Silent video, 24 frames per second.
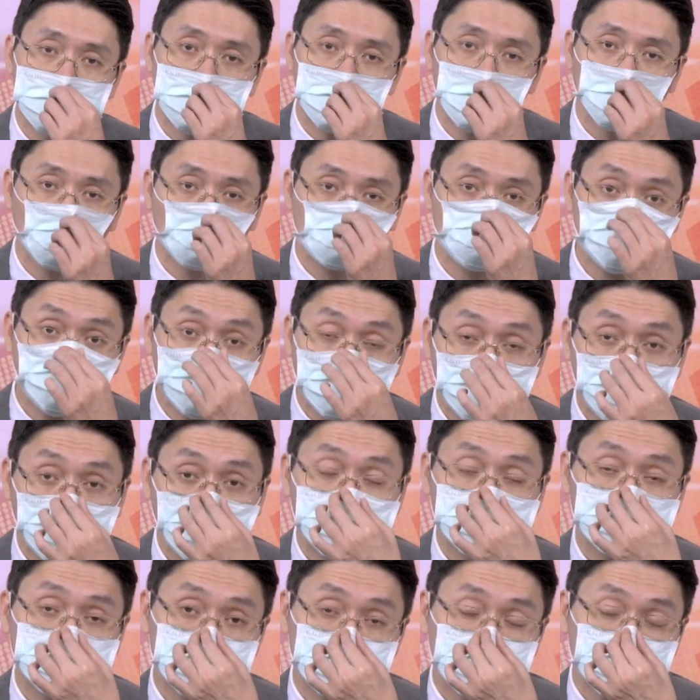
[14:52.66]
那中华
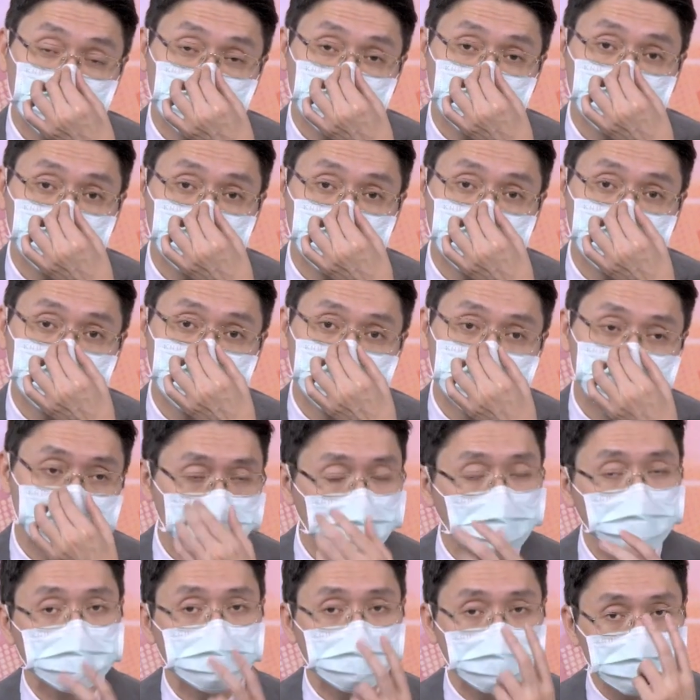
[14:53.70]
化呢？股
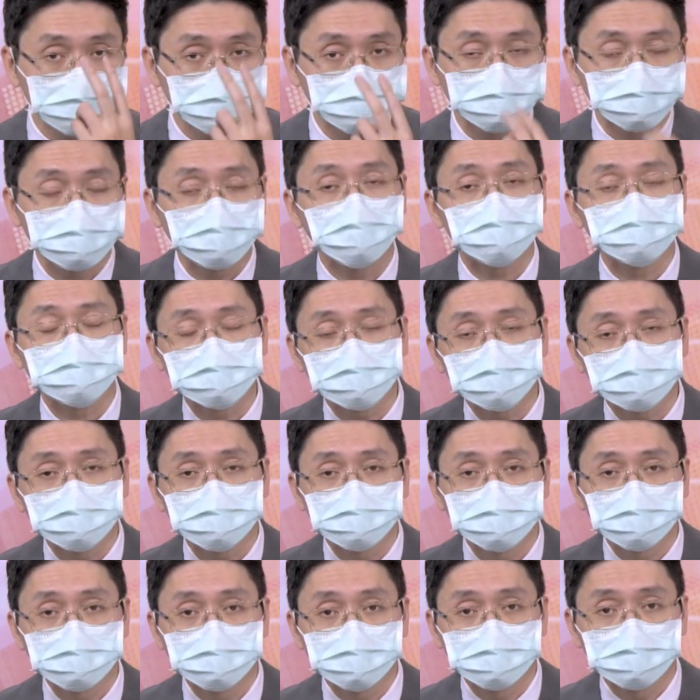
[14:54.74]
价是二十五块钱，
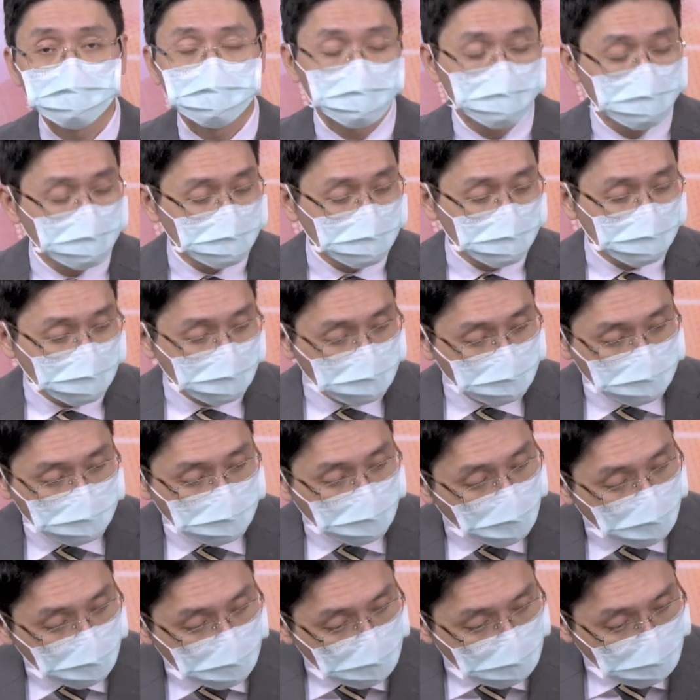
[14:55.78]
那其实
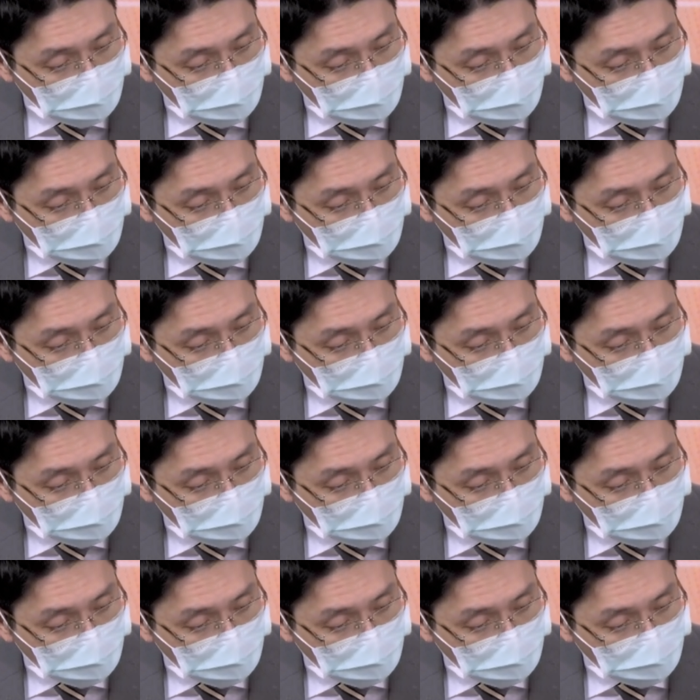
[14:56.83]
获利